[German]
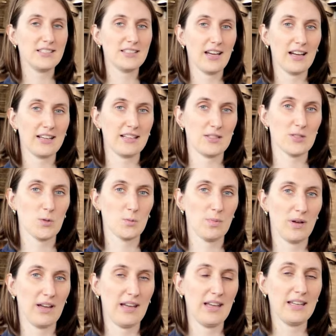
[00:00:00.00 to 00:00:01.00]
die tragen dazu
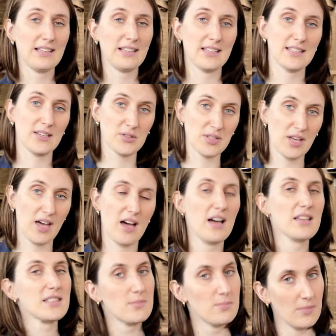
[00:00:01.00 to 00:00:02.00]
bei, dass aus
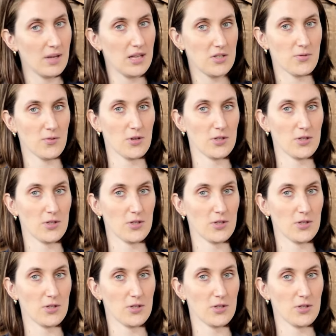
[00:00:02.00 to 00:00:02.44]
Gras Milch